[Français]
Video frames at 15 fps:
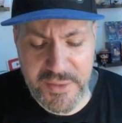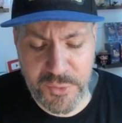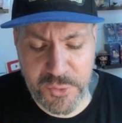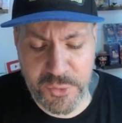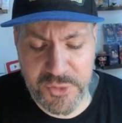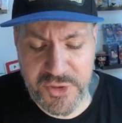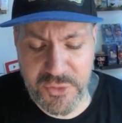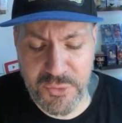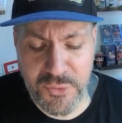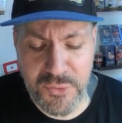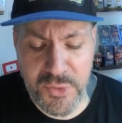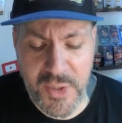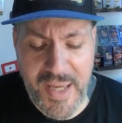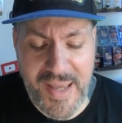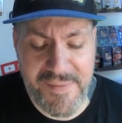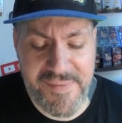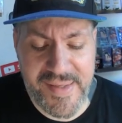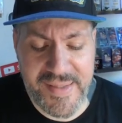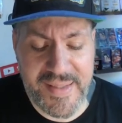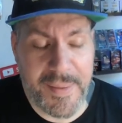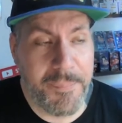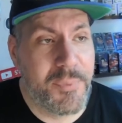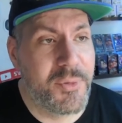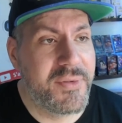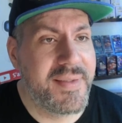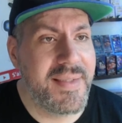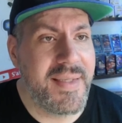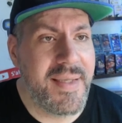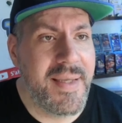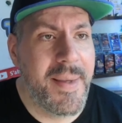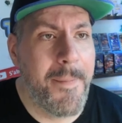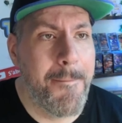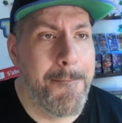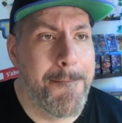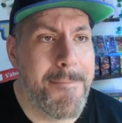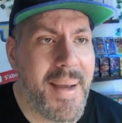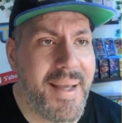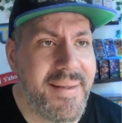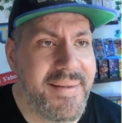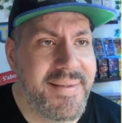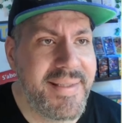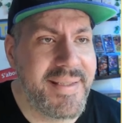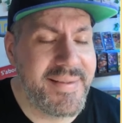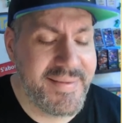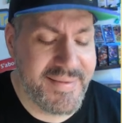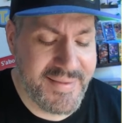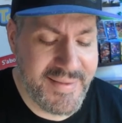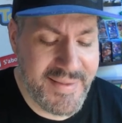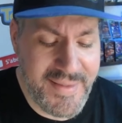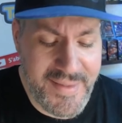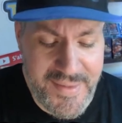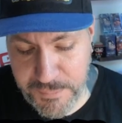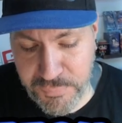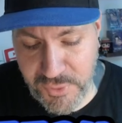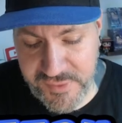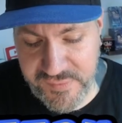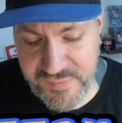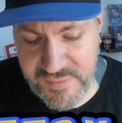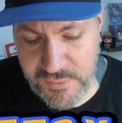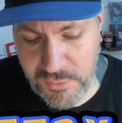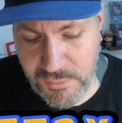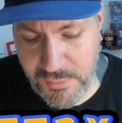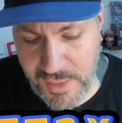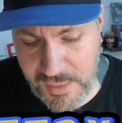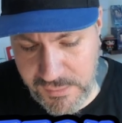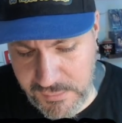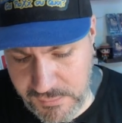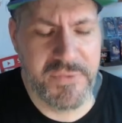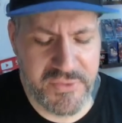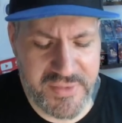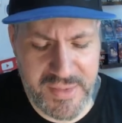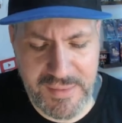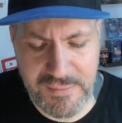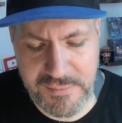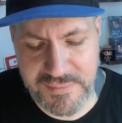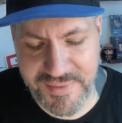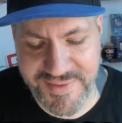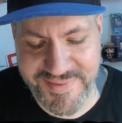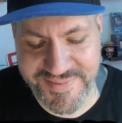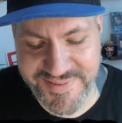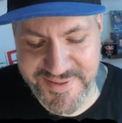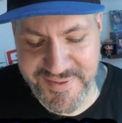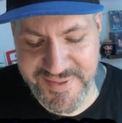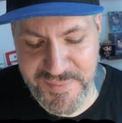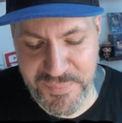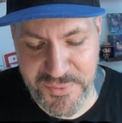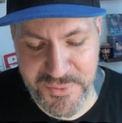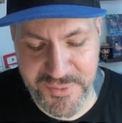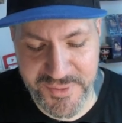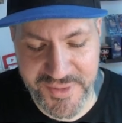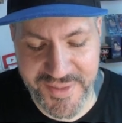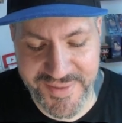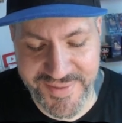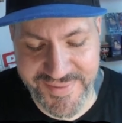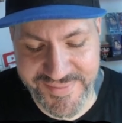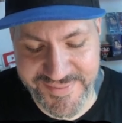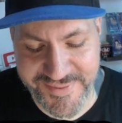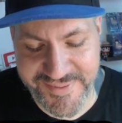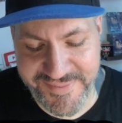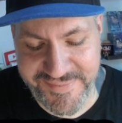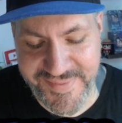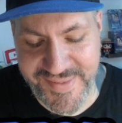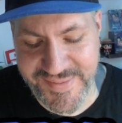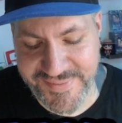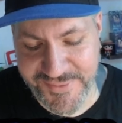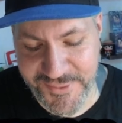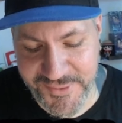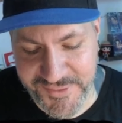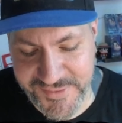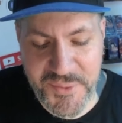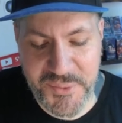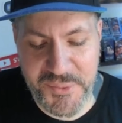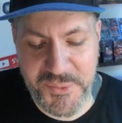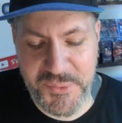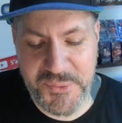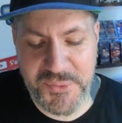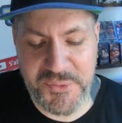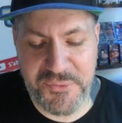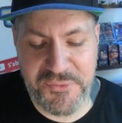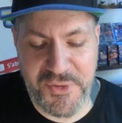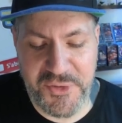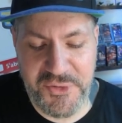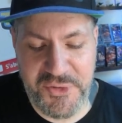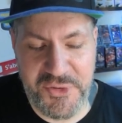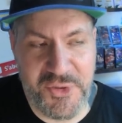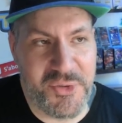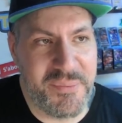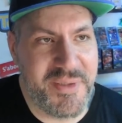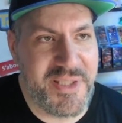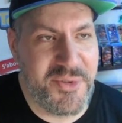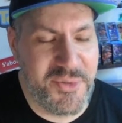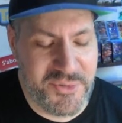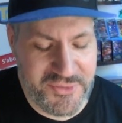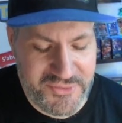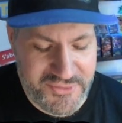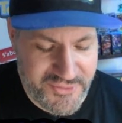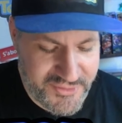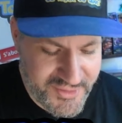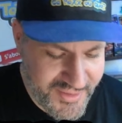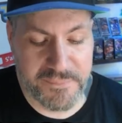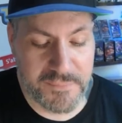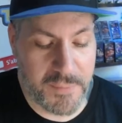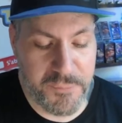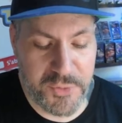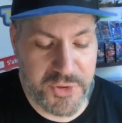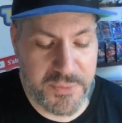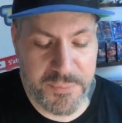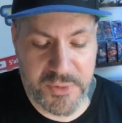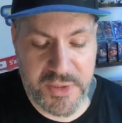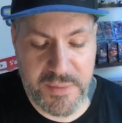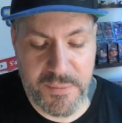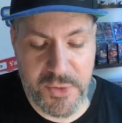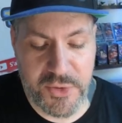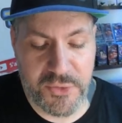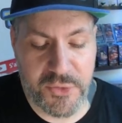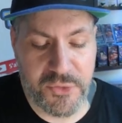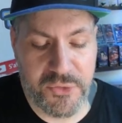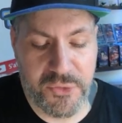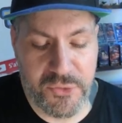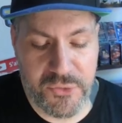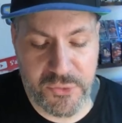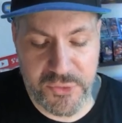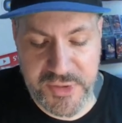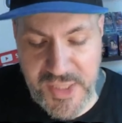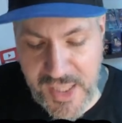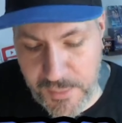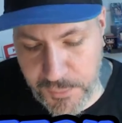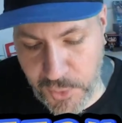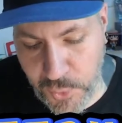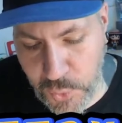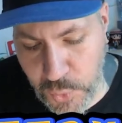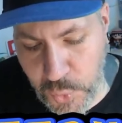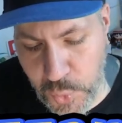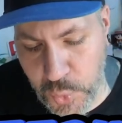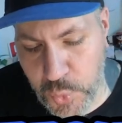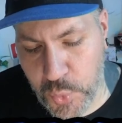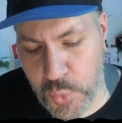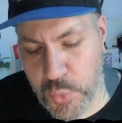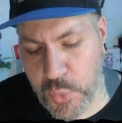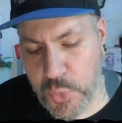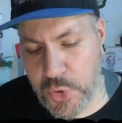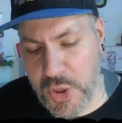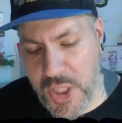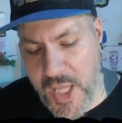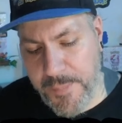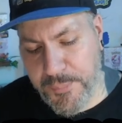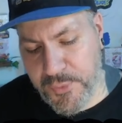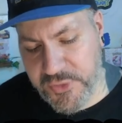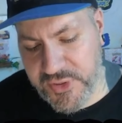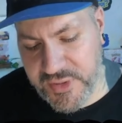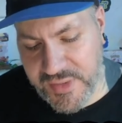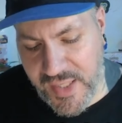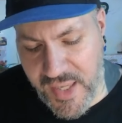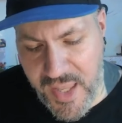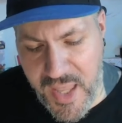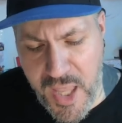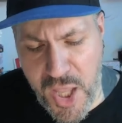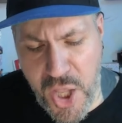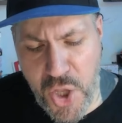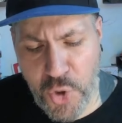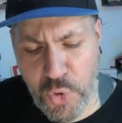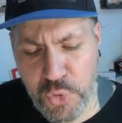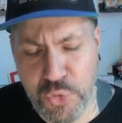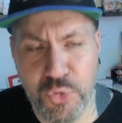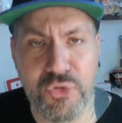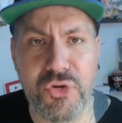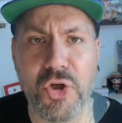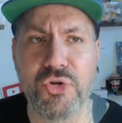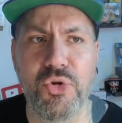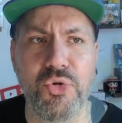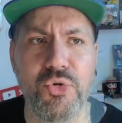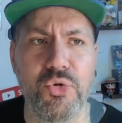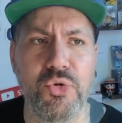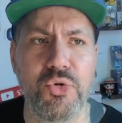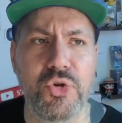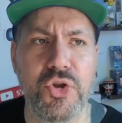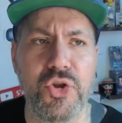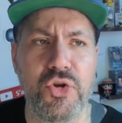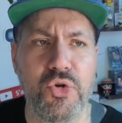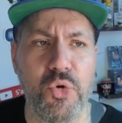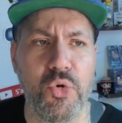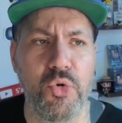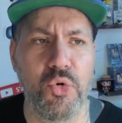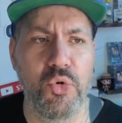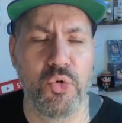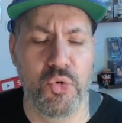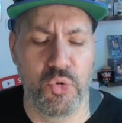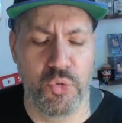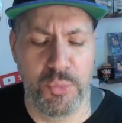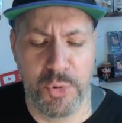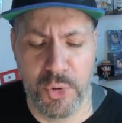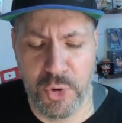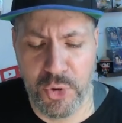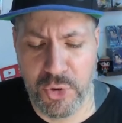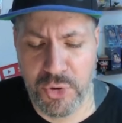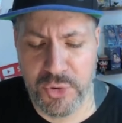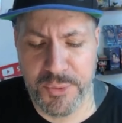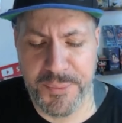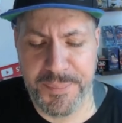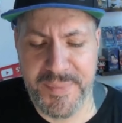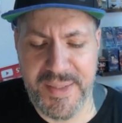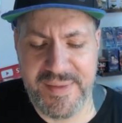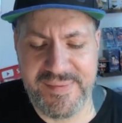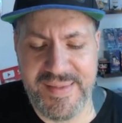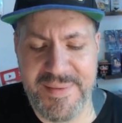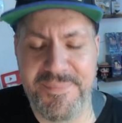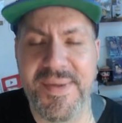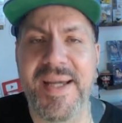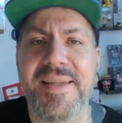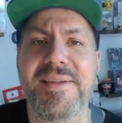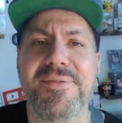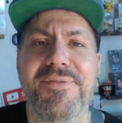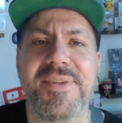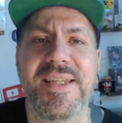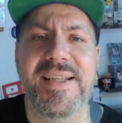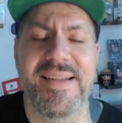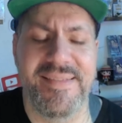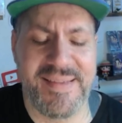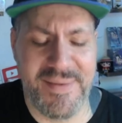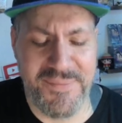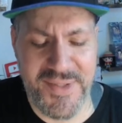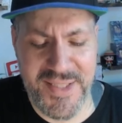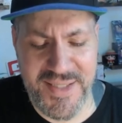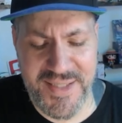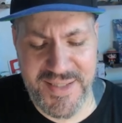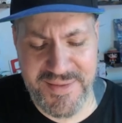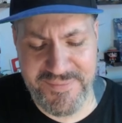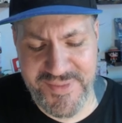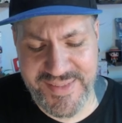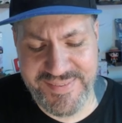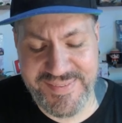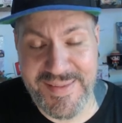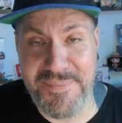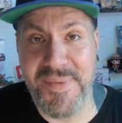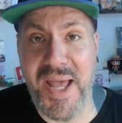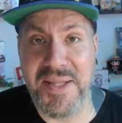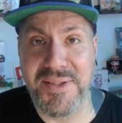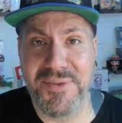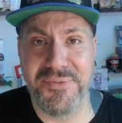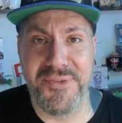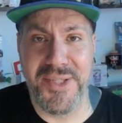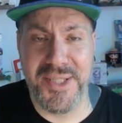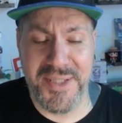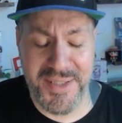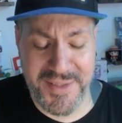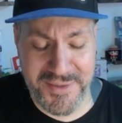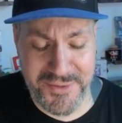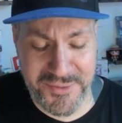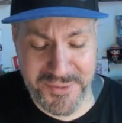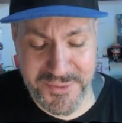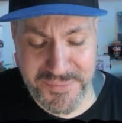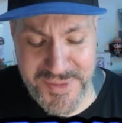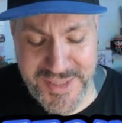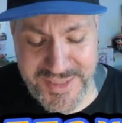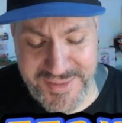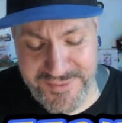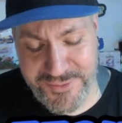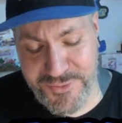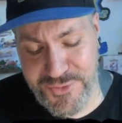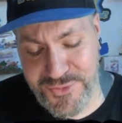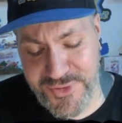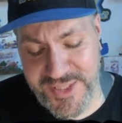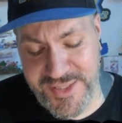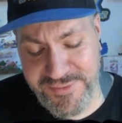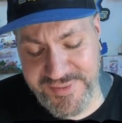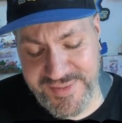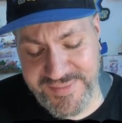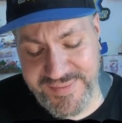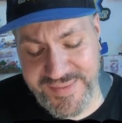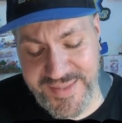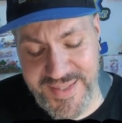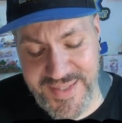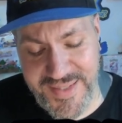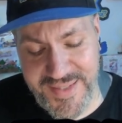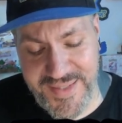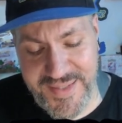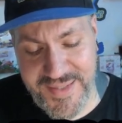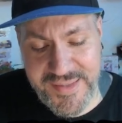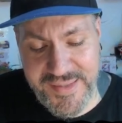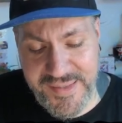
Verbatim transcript: Et on continue avec un petit Magnéti Poissirois, c'est ça Je sais plus. Sferalto. Ouh, Fandominus. Un petit Pokémon sur son arbre. Ouh, la petite aère de sac de nœuds qui tombe. Mais c'est magnifique, les amis. Mais c'est magnifique. Mais qu'est-ce que je kiffe cette série.